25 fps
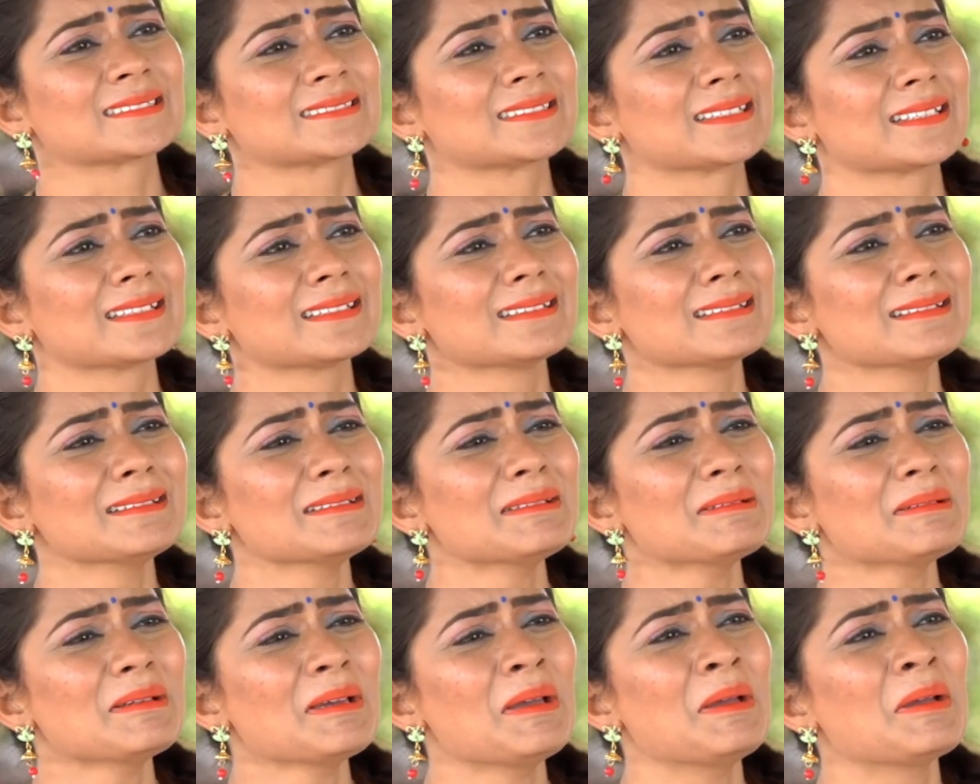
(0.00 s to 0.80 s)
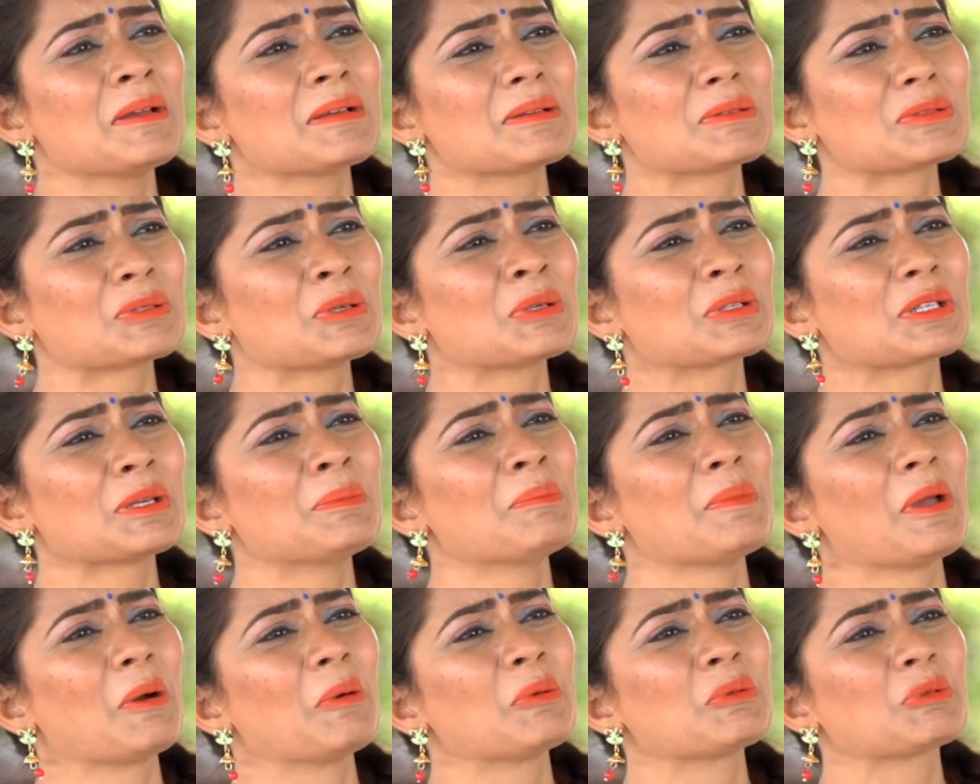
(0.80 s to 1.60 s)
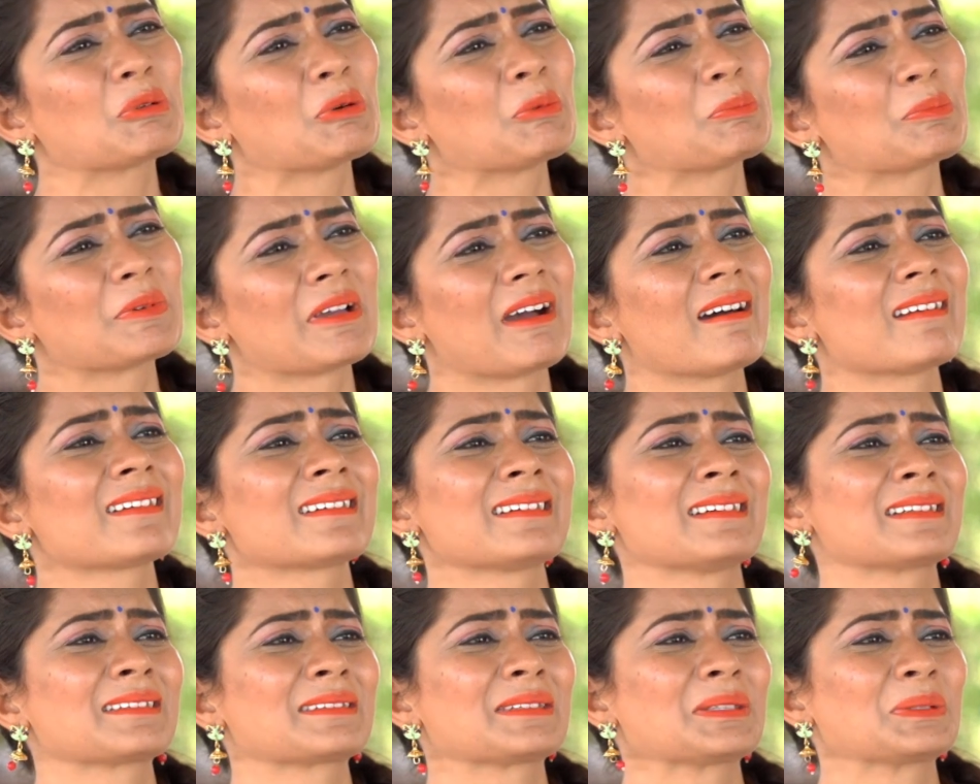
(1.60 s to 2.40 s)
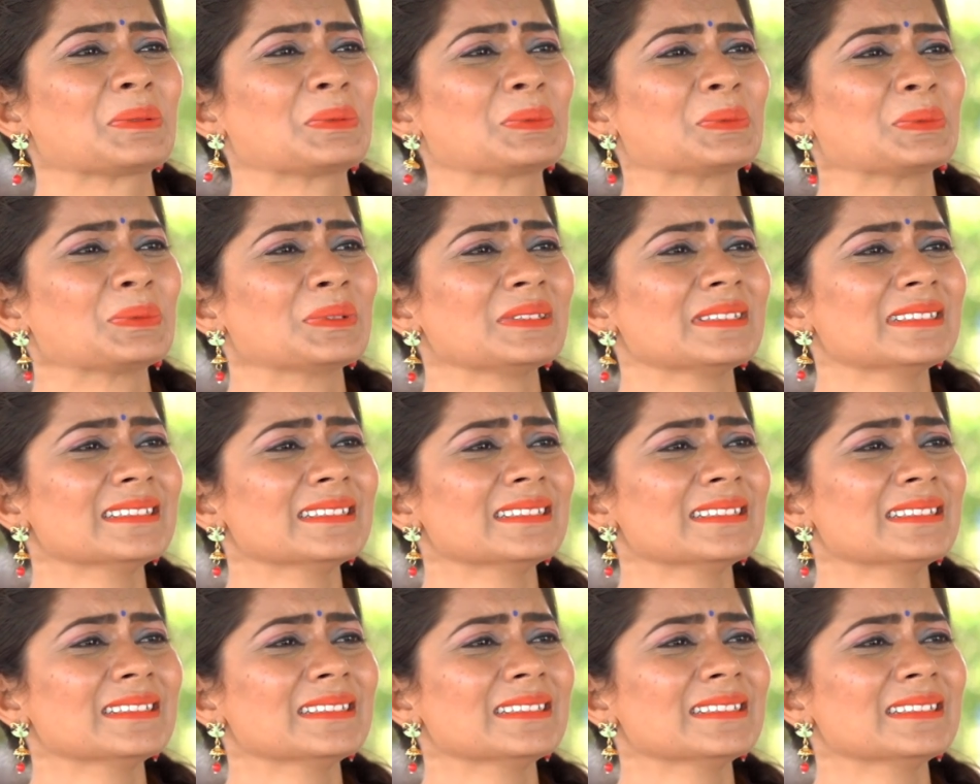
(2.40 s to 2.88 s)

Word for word: सकती क्योंकि मैं उनको प्यार करती हूँ